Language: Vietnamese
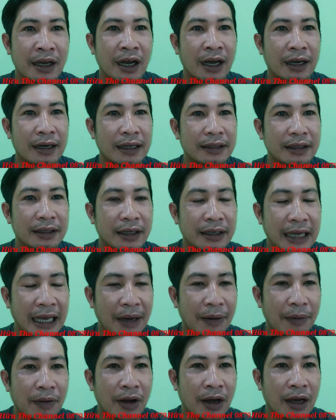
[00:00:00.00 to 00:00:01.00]
hoặc là như thế
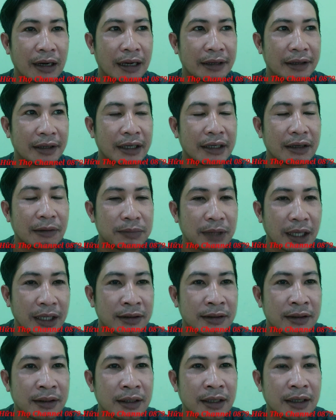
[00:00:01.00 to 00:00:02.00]
nào hoặc là những cái thông tin
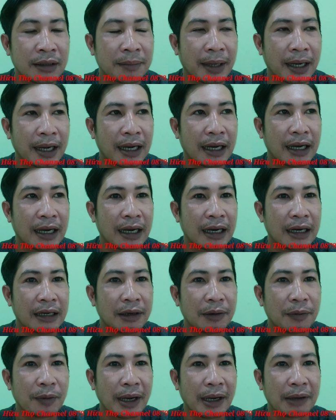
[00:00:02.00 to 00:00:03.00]
mà
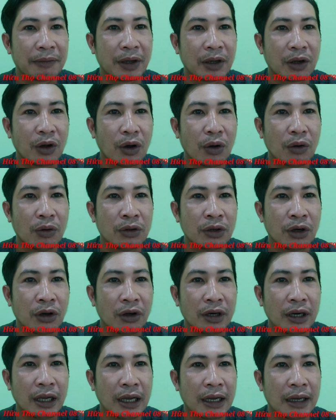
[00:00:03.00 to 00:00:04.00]
liên quan về cô
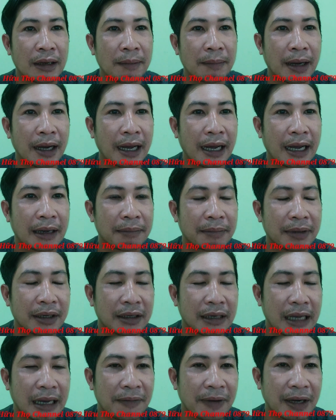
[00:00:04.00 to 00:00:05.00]
nói là bà
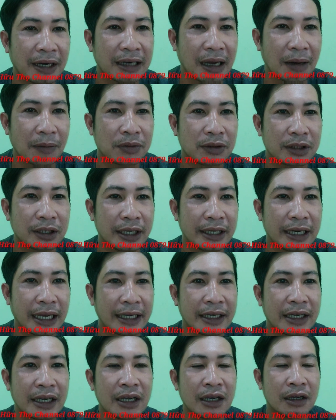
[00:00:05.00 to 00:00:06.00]
Hằng đã phản động như thế
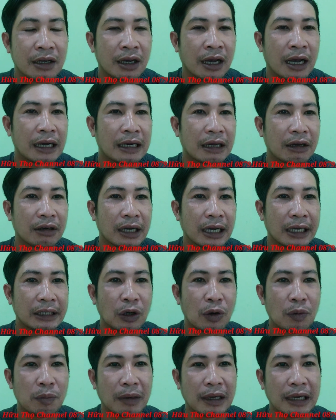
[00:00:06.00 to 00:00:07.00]
này hoặc là có thể
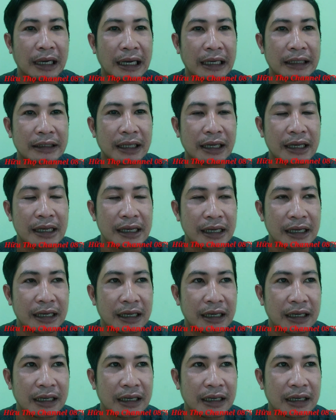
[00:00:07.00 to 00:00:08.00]
nhốt bà Hằng tới
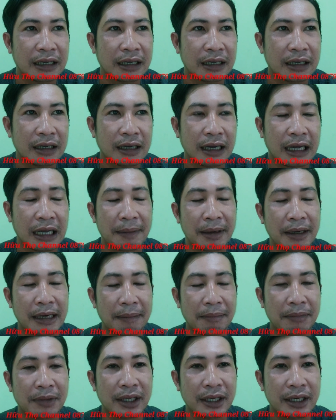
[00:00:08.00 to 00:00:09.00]
ờ, hai ba
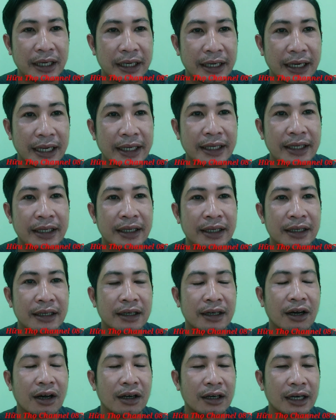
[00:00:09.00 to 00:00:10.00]
năm như thế này đi
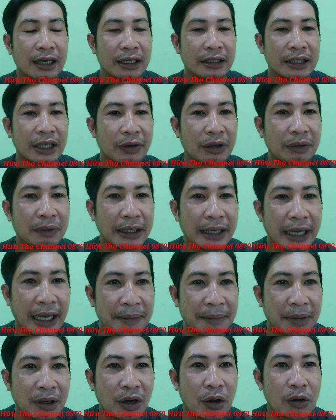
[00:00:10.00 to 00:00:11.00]
đó rất là nhiều cái vấn
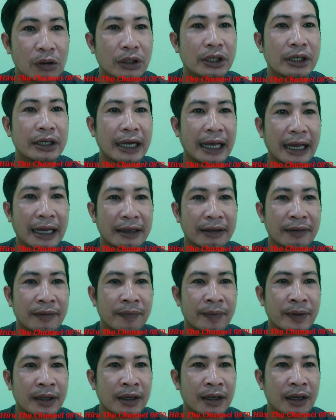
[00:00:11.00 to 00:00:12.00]
đề mà cô đưa ra
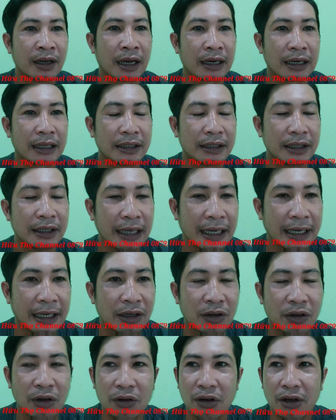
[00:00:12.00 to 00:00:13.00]
hoặc là như thế
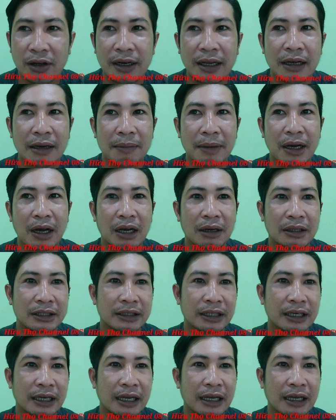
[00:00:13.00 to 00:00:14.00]
này cô nói là bà
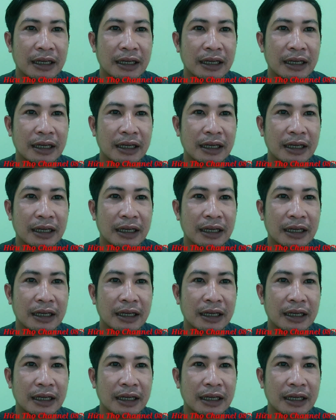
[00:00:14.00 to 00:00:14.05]
Hằng